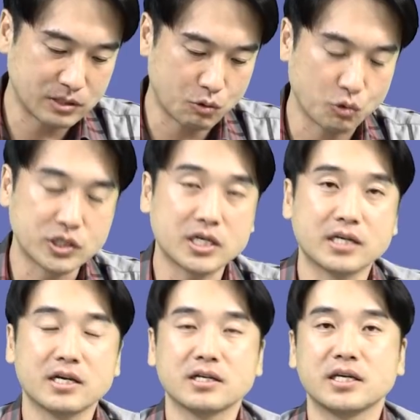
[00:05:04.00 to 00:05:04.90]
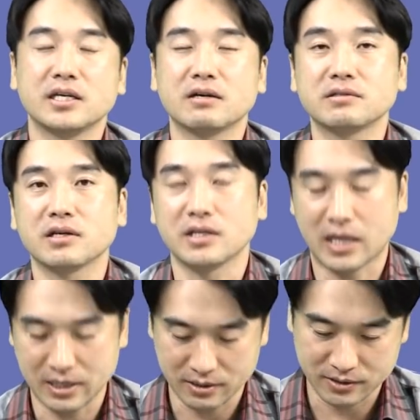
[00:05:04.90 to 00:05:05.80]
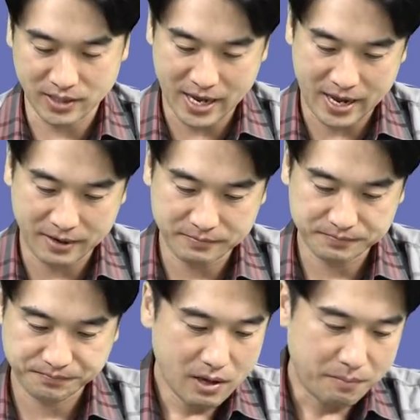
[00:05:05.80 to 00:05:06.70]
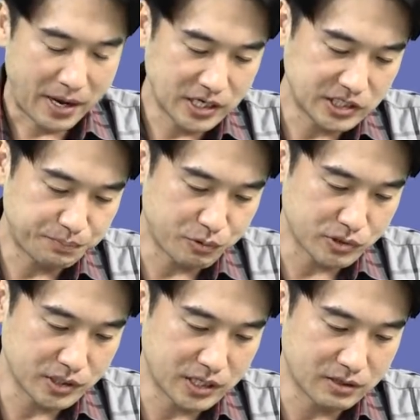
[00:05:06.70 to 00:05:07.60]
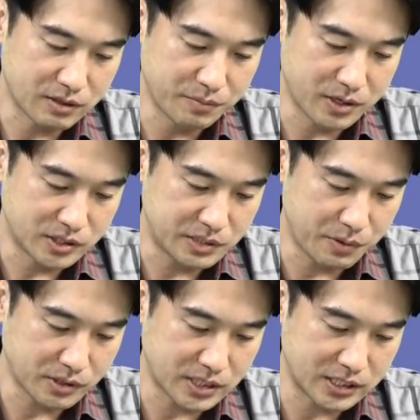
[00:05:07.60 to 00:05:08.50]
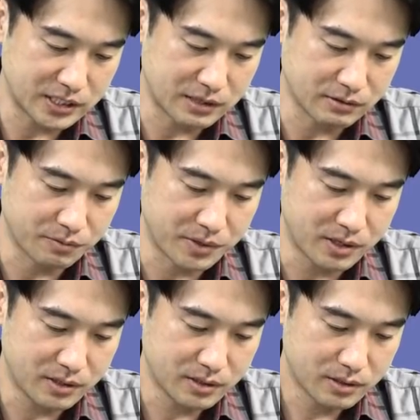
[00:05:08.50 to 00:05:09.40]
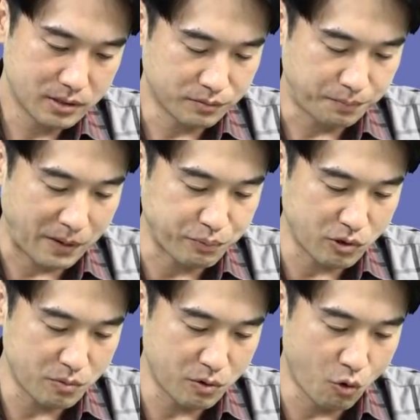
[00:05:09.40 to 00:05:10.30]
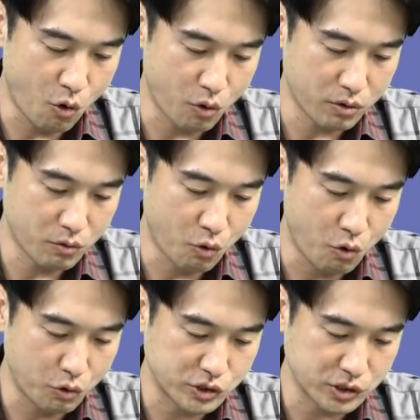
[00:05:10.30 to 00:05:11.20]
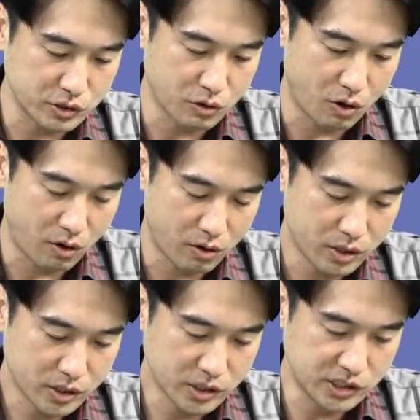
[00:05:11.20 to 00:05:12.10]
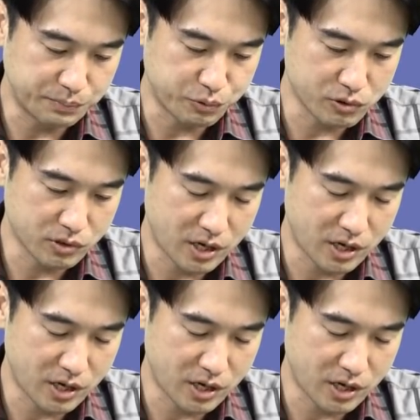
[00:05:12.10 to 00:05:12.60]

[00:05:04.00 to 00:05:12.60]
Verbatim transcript: 지금 공시가격이 형성이 돼 있는데 120% 선이다 그러면 10억짜리라 그러면 100%면 5, 억 5천이고 20%를